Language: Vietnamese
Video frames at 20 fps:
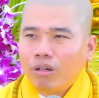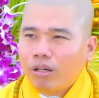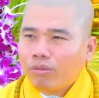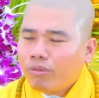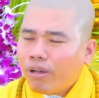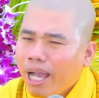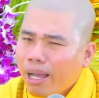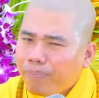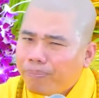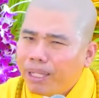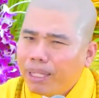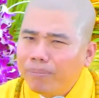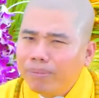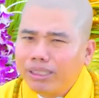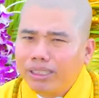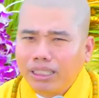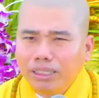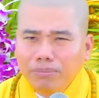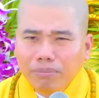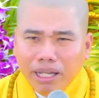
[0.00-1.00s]
Phật Pháp chỉ
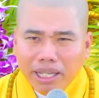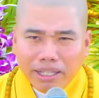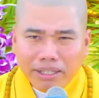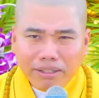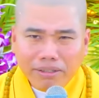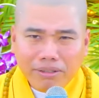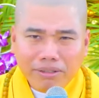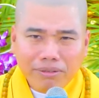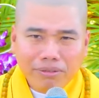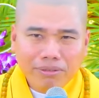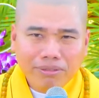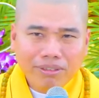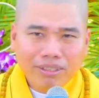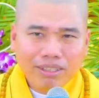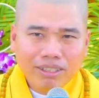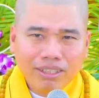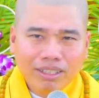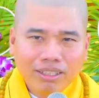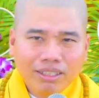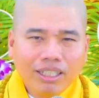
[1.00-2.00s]
mới từ bi.
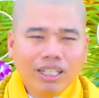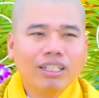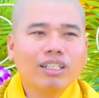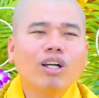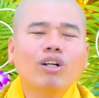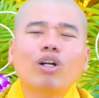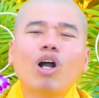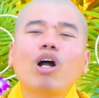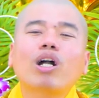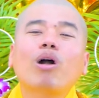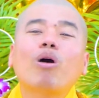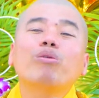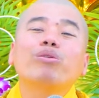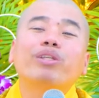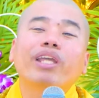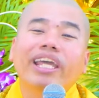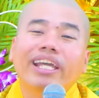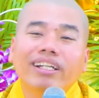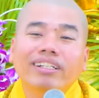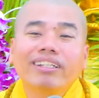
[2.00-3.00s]
Nhưng nó có câu
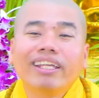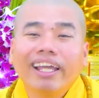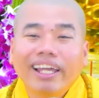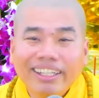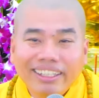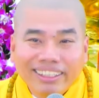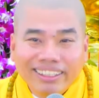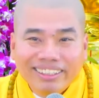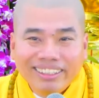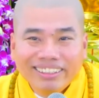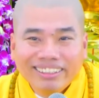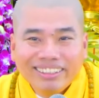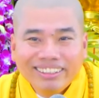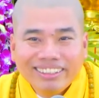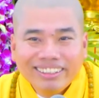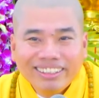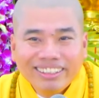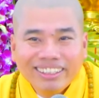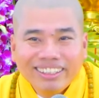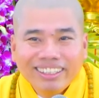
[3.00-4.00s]
chuyện gì?
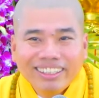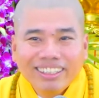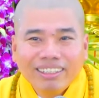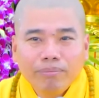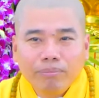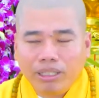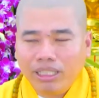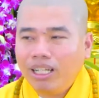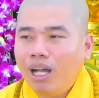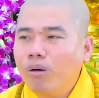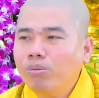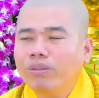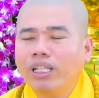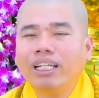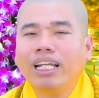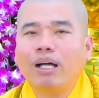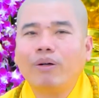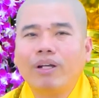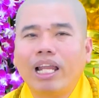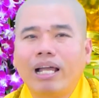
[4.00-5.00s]
Mình không
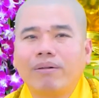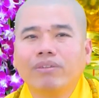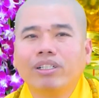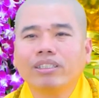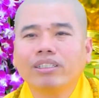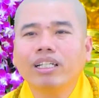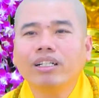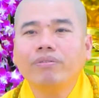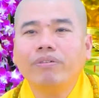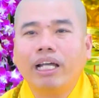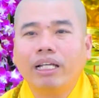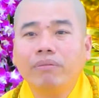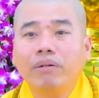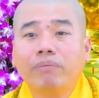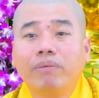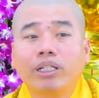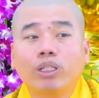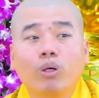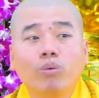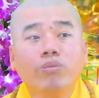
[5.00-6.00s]
thể nào làm được như vậy,
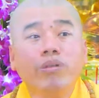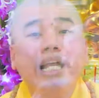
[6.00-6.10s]
mà mình